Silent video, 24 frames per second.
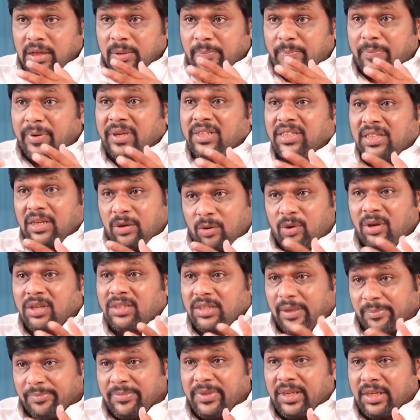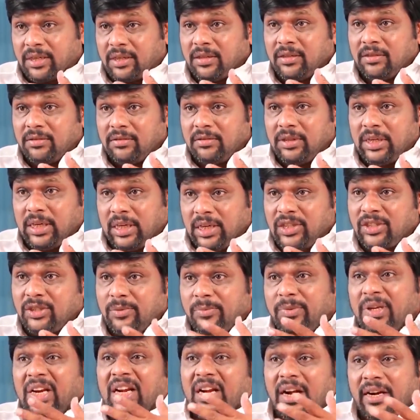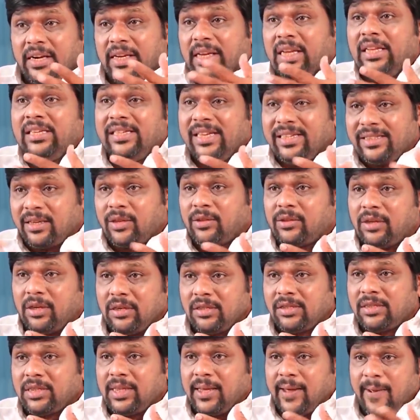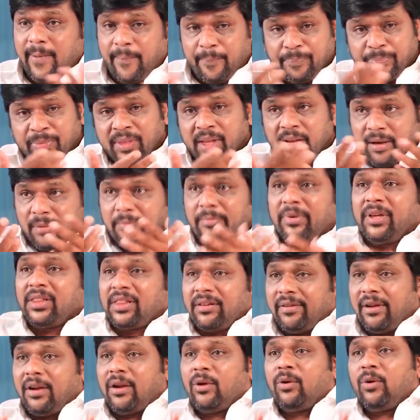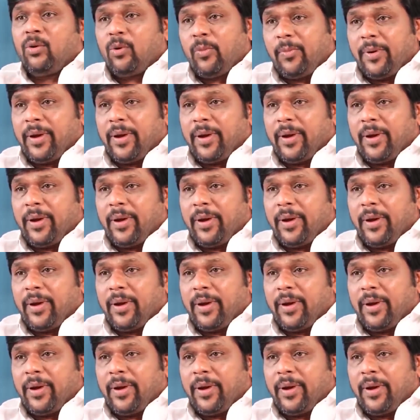డిప్రెషన్ కూడా ఒక సబ్జెక్ట్ అట్లీస్ట్ మీరు ఎలా డీల్ చేశారో తెలిస్తే మిగతా వాళ్ళకు కూడా